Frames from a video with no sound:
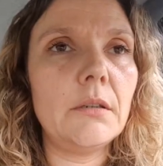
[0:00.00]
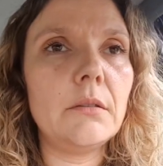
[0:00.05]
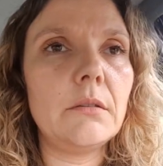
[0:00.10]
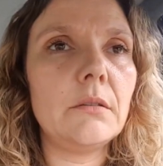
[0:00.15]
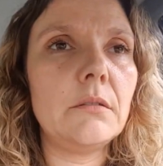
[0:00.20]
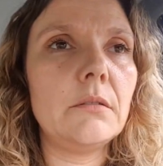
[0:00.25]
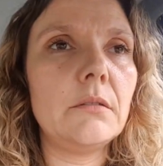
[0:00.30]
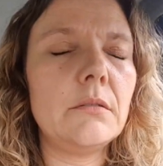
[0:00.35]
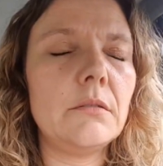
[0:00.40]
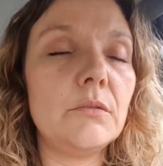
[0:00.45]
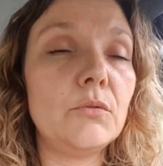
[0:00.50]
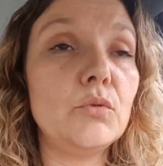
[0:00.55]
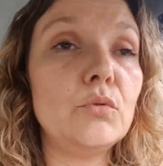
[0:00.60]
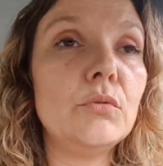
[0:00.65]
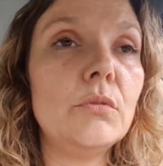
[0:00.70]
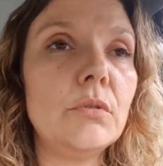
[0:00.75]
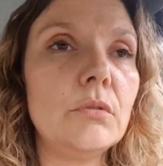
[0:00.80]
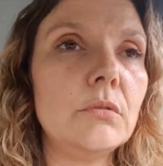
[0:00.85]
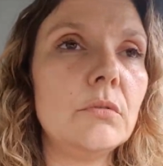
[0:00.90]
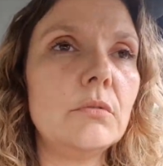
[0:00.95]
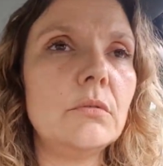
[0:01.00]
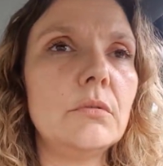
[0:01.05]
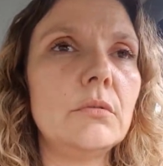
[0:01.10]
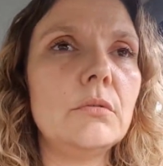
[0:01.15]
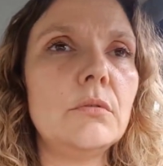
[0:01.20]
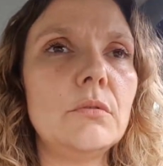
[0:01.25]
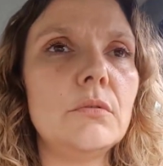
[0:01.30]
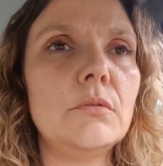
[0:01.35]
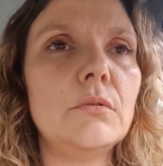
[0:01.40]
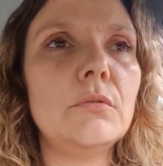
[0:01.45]
Euh, donc euh,
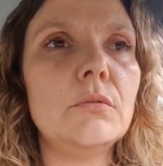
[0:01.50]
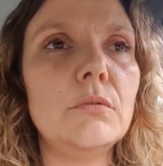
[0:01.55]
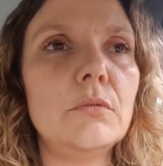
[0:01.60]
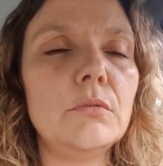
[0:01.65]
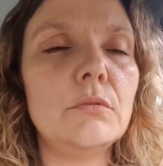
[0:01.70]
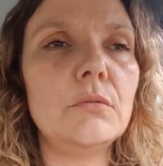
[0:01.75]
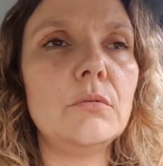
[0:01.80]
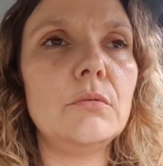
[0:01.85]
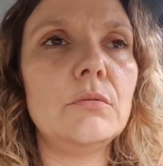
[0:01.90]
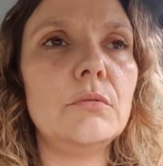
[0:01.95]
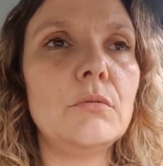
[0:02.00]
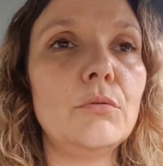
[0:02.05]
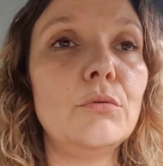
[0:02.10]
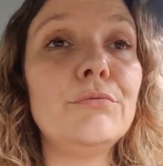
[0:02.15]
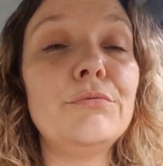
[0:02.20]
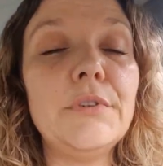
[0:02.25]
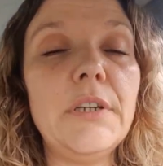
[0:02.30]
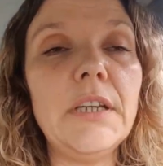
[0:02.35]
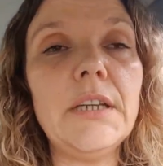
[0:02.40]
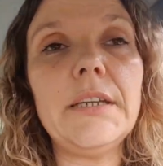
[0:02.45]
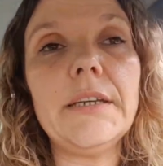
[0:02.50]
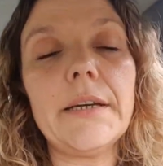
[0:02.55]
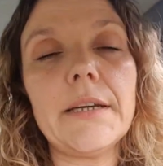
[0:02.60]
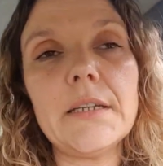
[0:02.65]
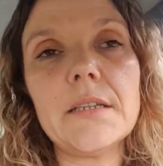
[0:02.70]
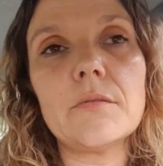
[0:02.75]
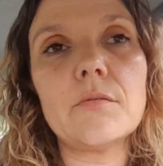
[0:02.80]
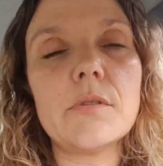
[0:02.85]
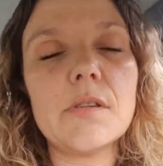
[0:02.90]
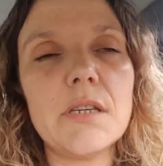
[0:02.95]
on voulait qu'ils
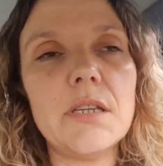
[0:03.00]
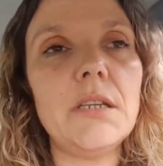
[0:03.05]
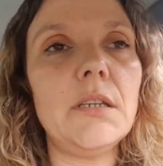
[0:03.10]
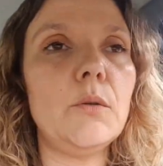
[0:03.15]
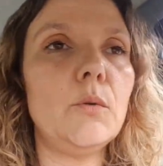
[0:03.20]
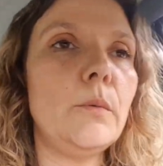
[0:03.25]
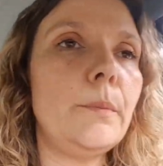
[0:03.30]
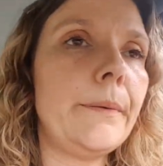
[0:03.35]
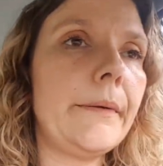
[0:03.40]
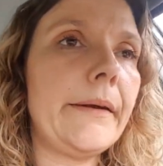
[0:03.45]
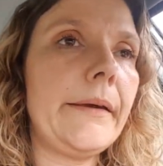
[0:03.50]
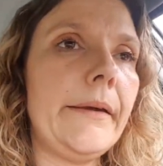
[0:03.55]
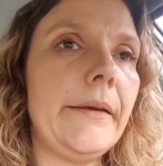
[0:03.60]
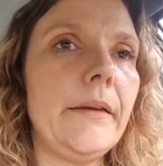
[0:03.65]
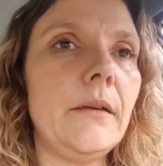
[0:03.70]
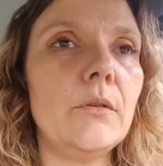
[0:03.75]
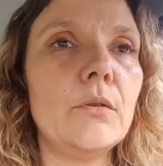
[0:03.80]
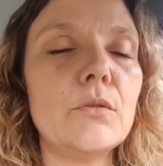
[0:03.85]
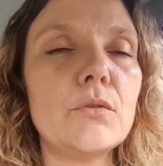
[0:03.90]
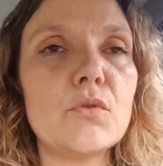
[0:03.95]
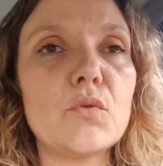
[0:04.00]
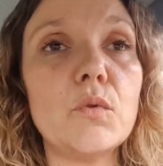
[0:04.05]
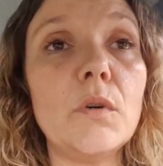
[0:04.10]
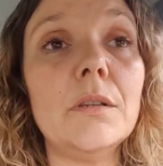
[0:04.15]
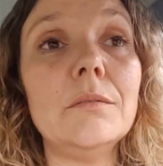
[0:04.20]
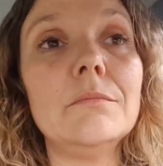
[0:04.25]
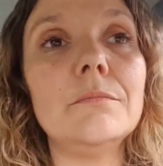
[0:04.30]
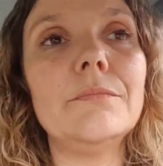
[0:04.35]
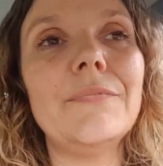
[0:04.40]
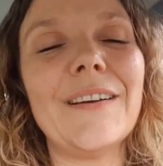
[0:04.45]
restent aussi auprès,
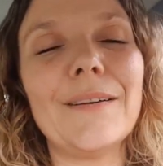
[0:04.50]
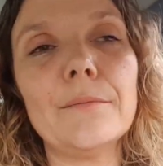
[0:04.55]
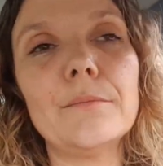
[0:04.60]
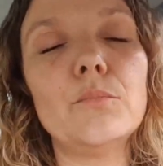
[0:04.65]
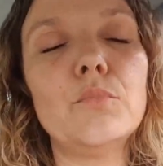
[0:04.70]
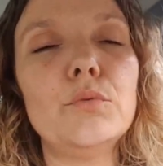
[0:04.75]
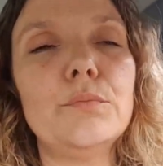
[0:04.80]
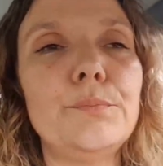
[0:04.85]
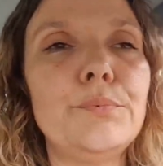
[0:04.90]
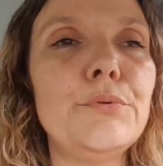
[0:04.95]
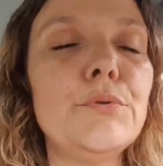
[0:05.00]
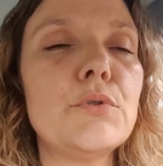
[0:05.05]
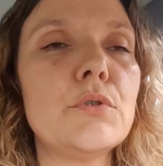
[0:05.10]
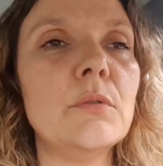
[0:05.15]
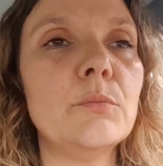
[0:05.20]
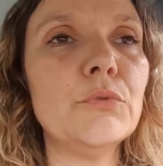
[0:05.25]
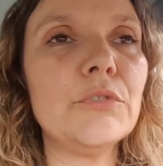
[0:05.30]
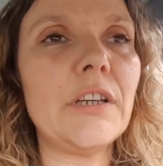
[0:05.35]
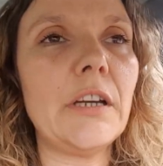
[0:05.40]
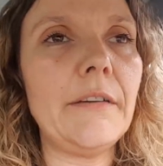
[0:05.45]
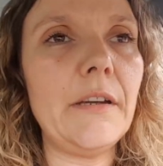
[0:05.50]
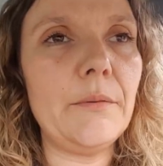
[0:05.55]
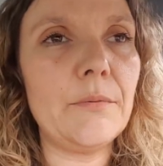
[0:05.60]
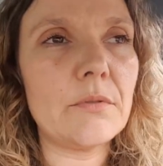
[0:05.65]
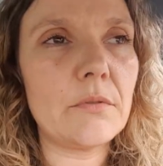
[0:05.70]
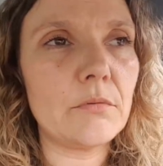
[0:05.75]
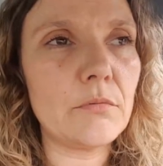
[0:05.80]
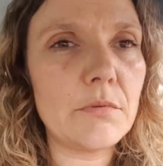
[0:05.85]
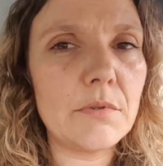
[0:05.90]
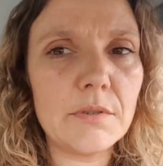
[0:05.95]
soit, enfin beaucoup plus de mon travail,
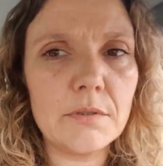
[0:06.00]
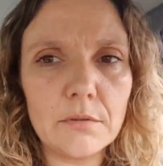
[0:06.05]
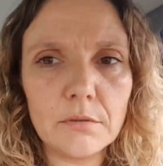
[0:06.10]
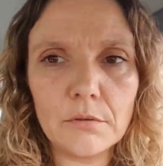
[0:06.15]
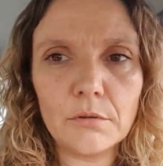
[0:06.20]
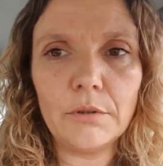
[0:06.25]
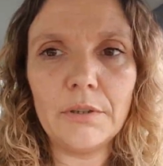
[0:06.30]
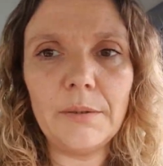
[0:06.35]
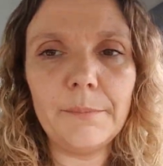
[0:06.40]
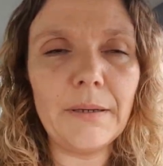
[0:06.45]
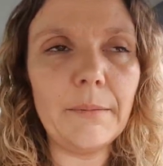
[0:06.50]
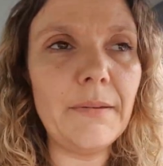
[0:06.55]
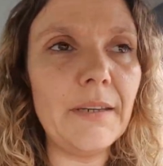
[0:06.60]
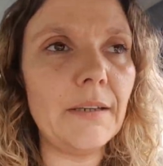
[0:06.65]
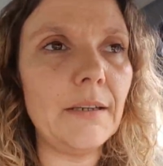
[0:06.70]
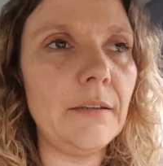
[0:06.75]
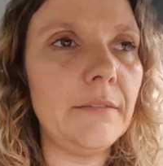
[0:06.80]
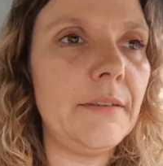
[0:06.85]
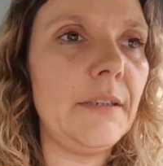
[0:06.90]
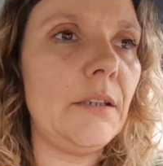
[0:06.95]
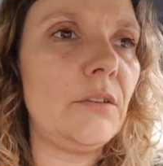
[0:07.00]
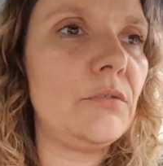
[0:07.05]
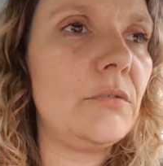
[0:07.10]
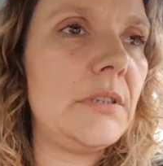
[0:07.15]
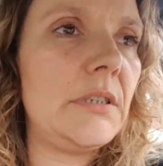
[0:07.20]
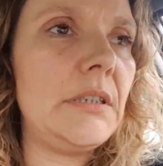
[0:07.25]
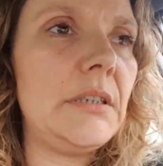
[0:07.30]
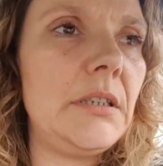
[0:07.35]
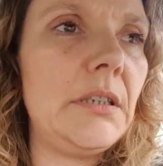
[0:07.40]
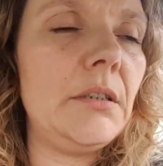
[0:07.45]
puisqu'on ne connaît pas bien l'avenir
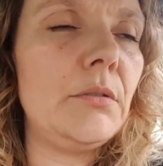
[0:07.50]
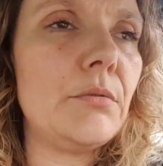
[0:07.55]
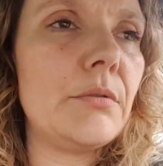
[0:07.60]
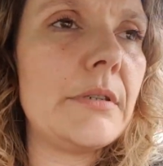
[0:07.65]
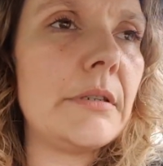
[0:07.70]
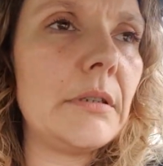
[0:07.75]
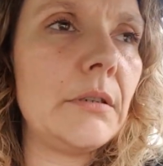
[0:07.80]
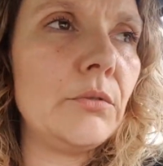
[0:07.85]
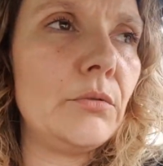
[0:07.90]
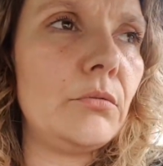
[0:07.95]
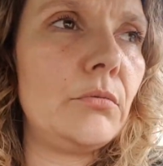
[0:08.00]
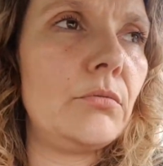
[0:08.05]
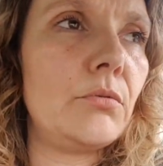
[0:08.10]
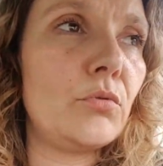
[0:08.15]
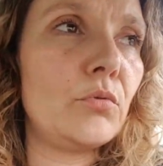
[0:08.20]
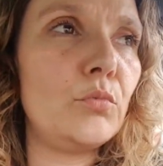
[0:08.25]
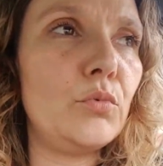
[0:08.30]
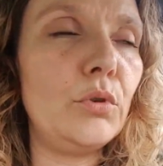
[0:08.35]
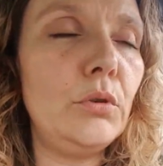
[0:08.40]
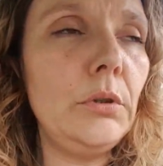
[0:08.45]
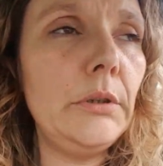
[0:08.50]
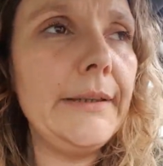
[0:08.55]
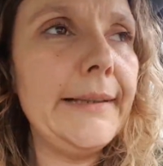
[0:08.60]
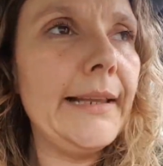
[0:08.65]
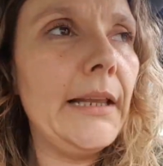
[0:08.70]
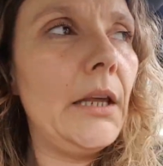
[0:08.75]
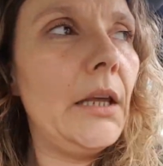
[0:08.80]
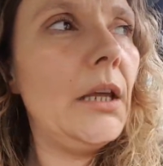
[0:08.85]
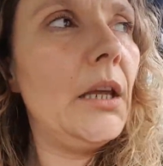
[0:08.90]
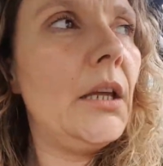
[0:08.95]
de Titi au sein de son boulot.
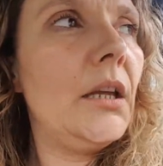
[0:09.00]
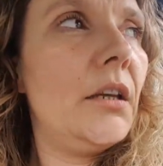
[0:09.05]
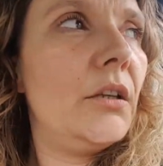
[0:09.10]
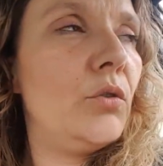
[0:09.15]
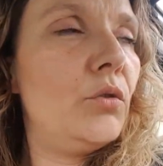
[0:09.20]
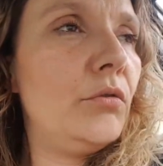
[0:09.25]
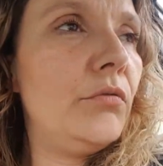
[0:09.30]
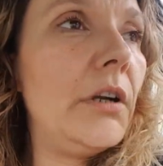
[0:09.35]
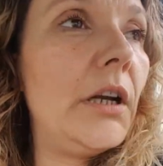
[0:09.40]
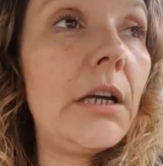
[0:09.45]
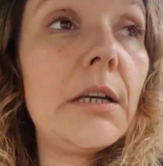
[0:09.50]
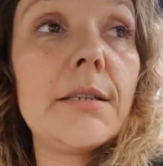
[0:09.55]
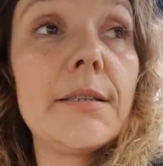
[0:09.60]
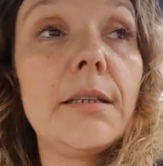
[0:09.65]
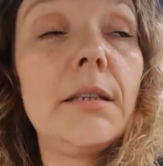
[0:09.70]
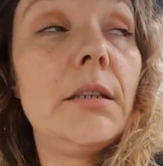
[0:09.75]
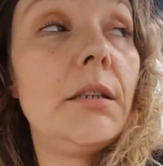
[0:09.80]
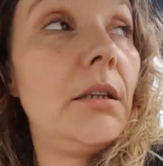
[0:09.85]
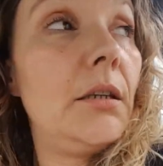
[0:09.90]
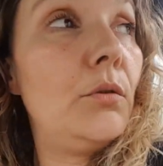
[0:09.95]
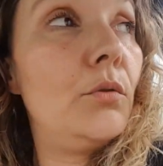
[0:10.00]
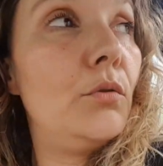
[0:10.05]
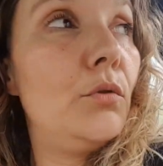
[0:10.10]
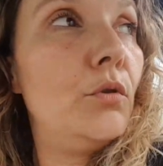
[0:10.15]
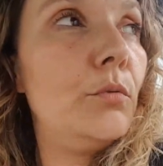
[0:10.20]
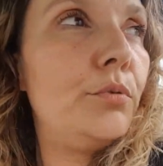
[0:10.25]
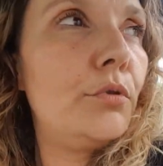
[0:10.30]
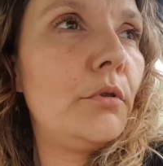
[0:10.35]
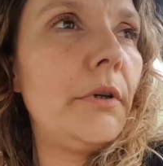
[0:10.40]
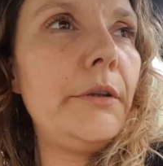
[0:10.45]
Donc voilà, c'était
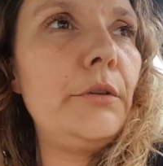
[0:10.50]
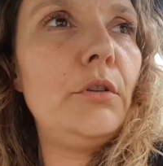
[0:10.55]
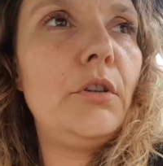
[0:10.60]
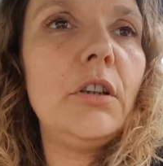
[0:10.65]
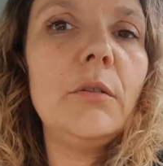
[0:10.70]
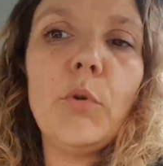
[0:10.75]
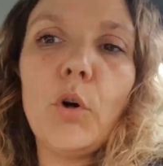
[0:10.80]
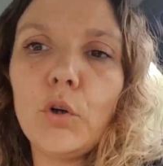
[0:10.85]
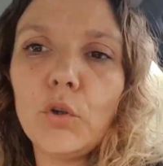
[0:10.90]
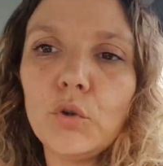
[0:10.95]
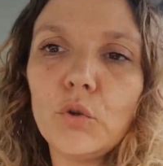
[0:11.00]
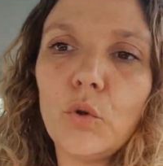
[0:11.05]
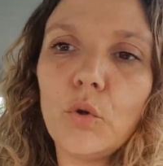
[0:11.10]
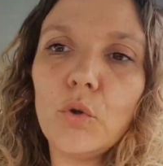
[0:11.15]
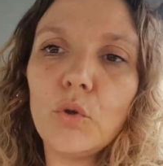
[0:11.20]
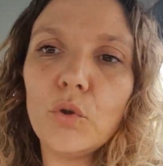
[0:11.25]
le pourquoi du comment.